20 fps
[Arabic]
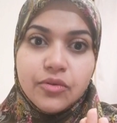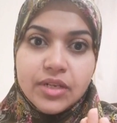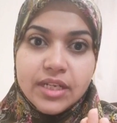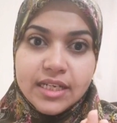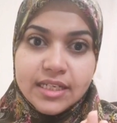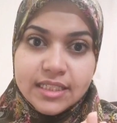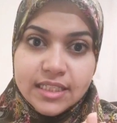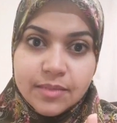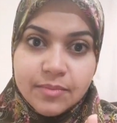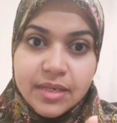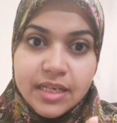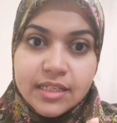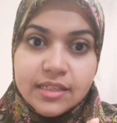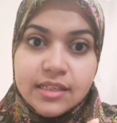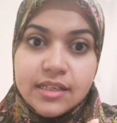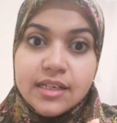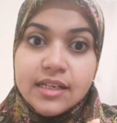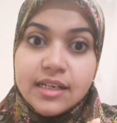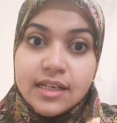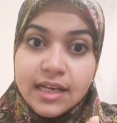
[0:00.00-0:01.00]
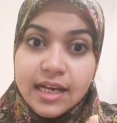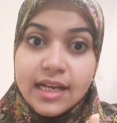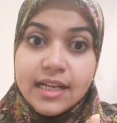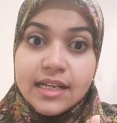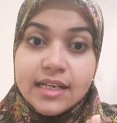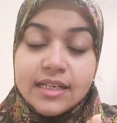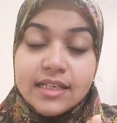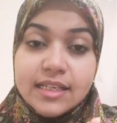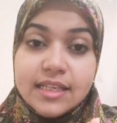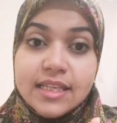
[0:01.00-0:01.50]
الاعتماد
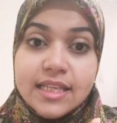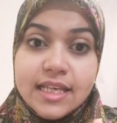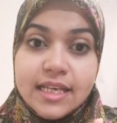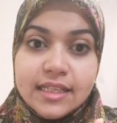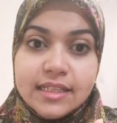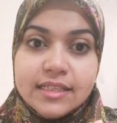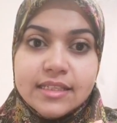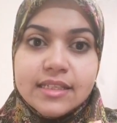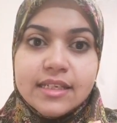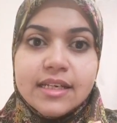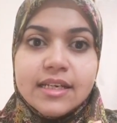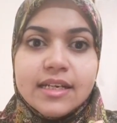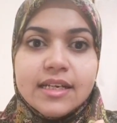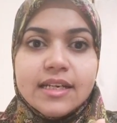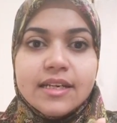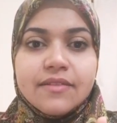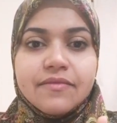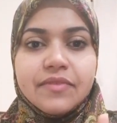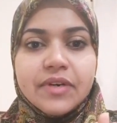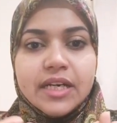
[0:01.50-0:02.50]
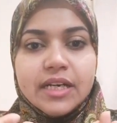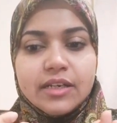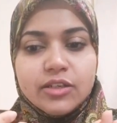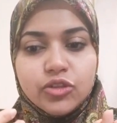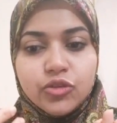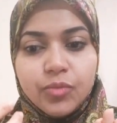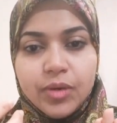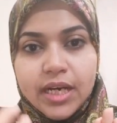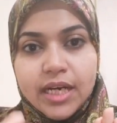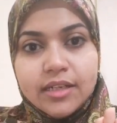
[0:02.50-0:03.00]
على الذات
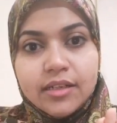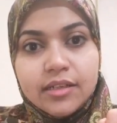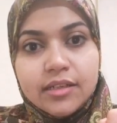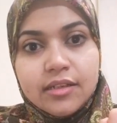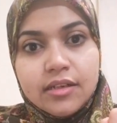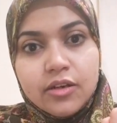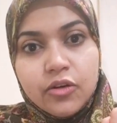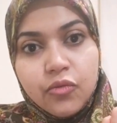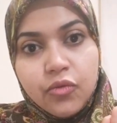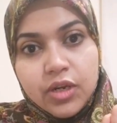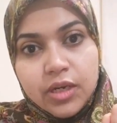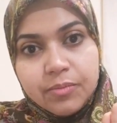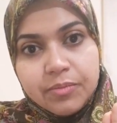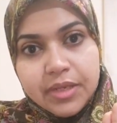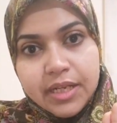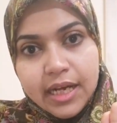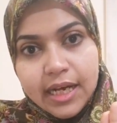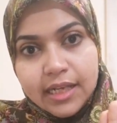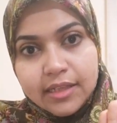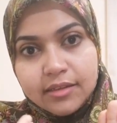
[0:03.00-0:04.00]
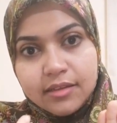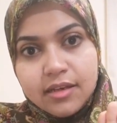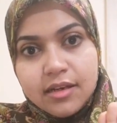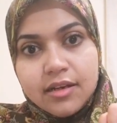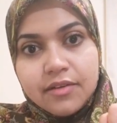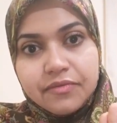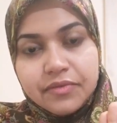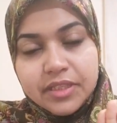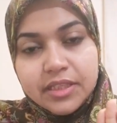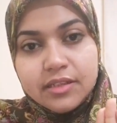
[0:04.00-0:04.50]
فسبحان الله هو ربنا حطها
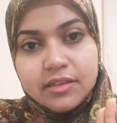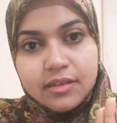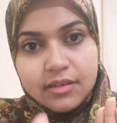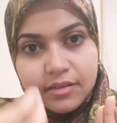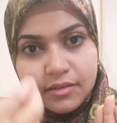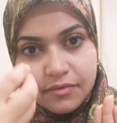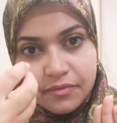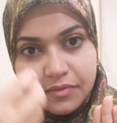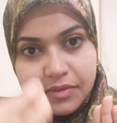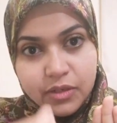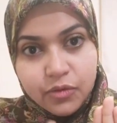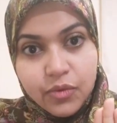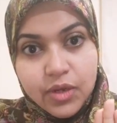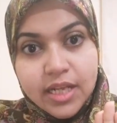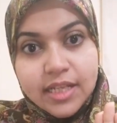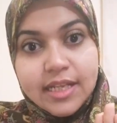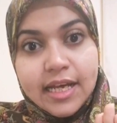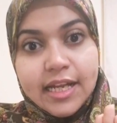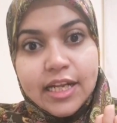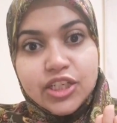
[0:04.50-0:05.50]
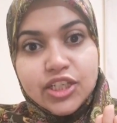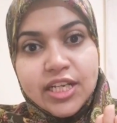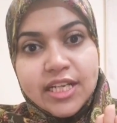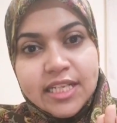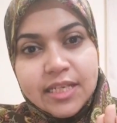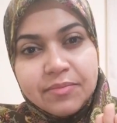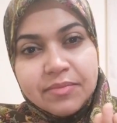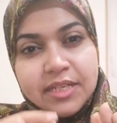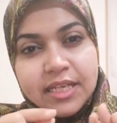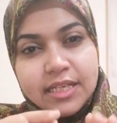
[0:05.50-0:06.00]
فطرة في الولد علشان
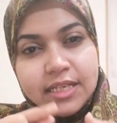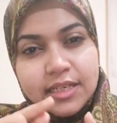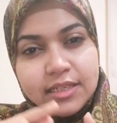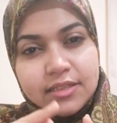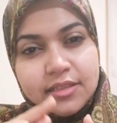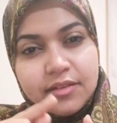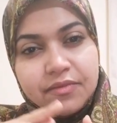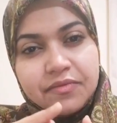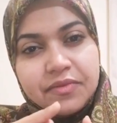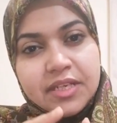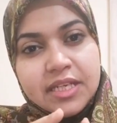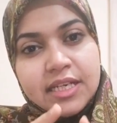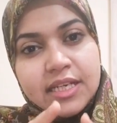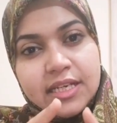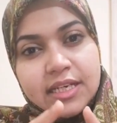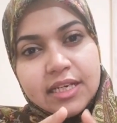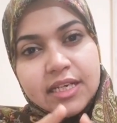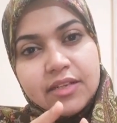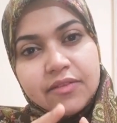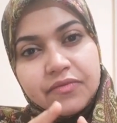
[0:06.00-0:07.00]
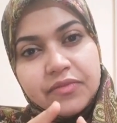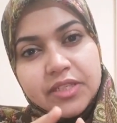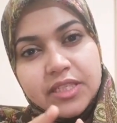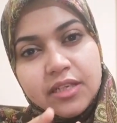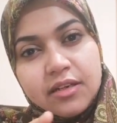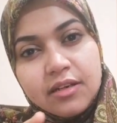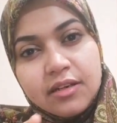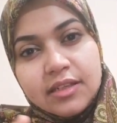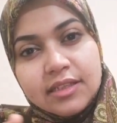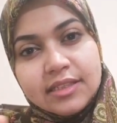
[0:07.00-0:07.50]
يبدأ يحصل فيه
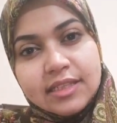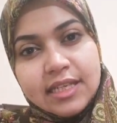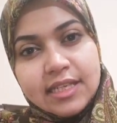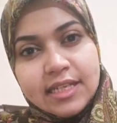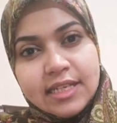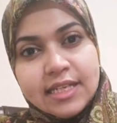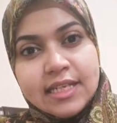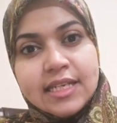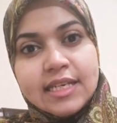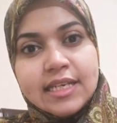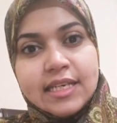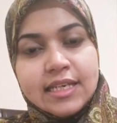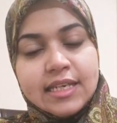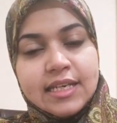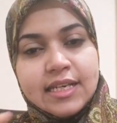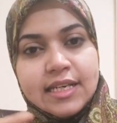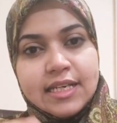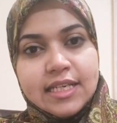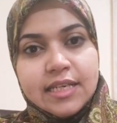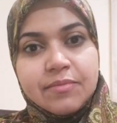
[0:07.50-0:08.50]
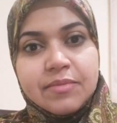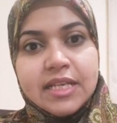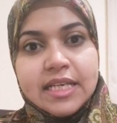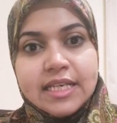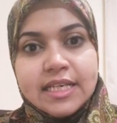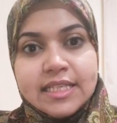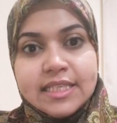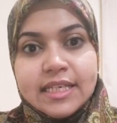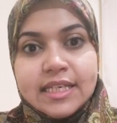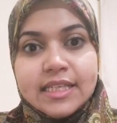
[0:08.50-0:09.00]
انفصال تدريجي يبدأ
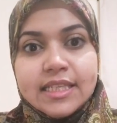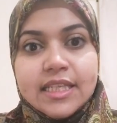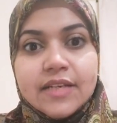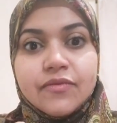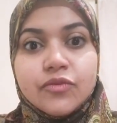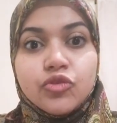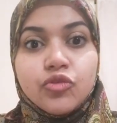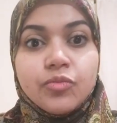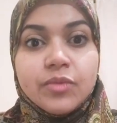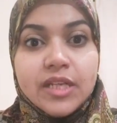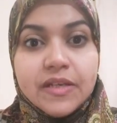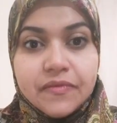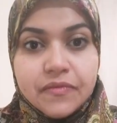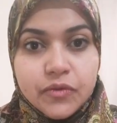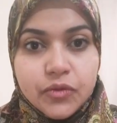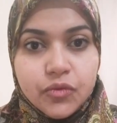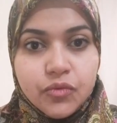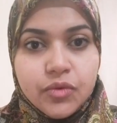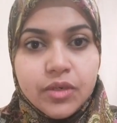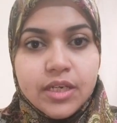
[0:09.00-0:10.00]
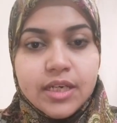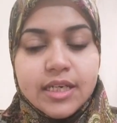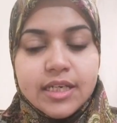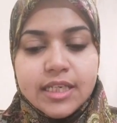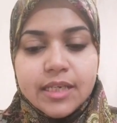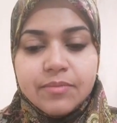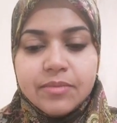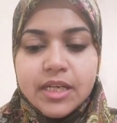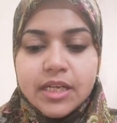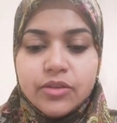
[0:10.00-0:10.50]
يسعد نفسه بنفسه
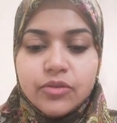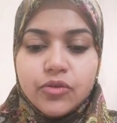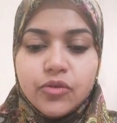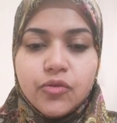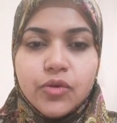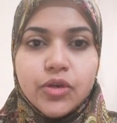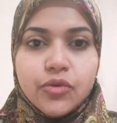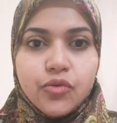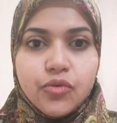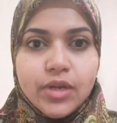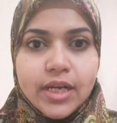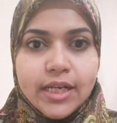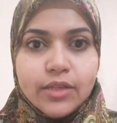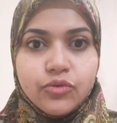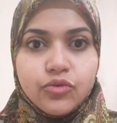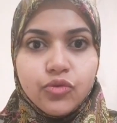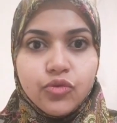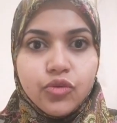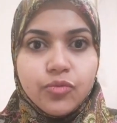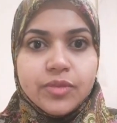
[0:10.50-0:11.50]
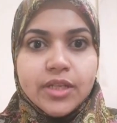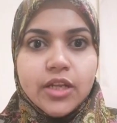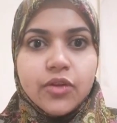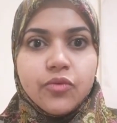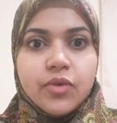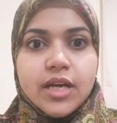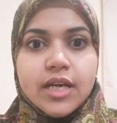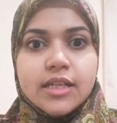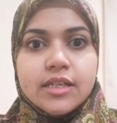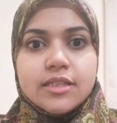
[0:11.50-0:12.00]
يبدأ أن هو يكون عنده نوع من
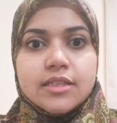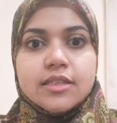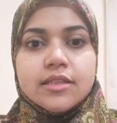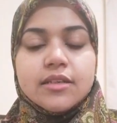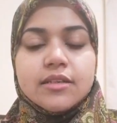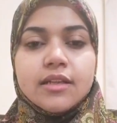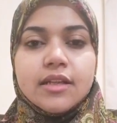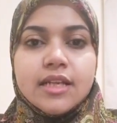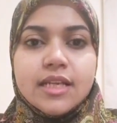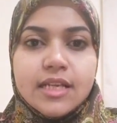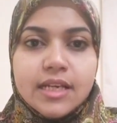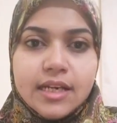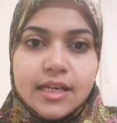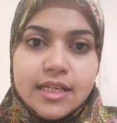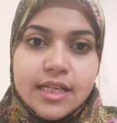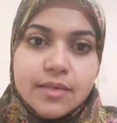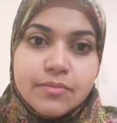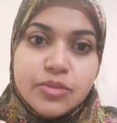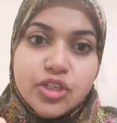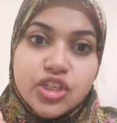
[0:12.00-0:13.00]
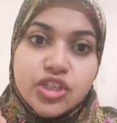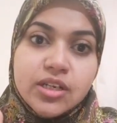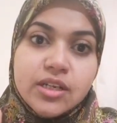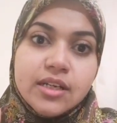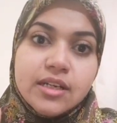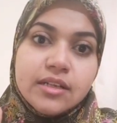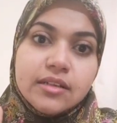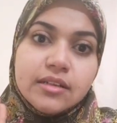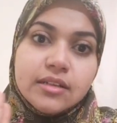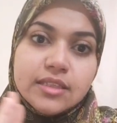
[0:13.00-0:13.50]
أنواع الاستقلالية أنا مش
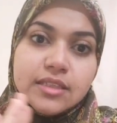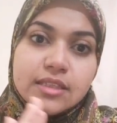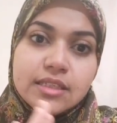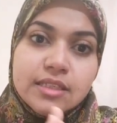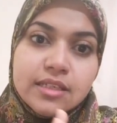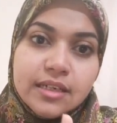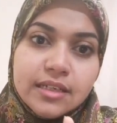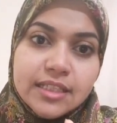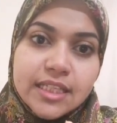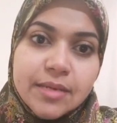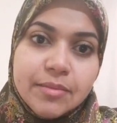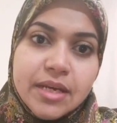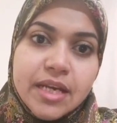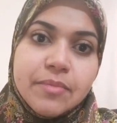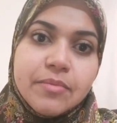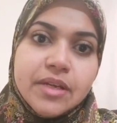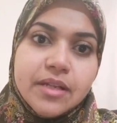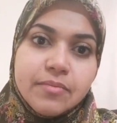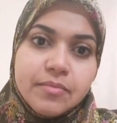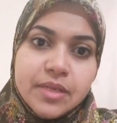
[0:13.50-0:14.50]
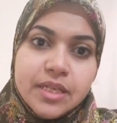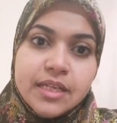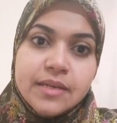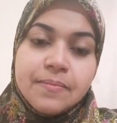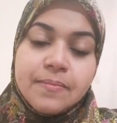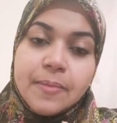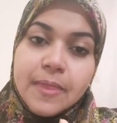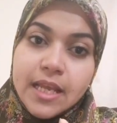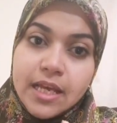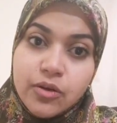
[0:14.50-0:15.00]
لصيق تماما
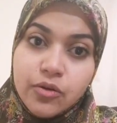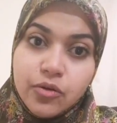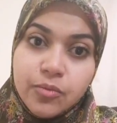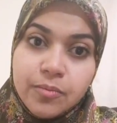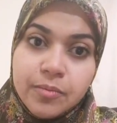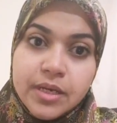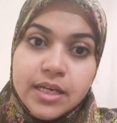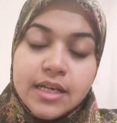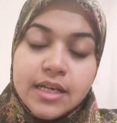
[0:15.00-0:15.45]
للأم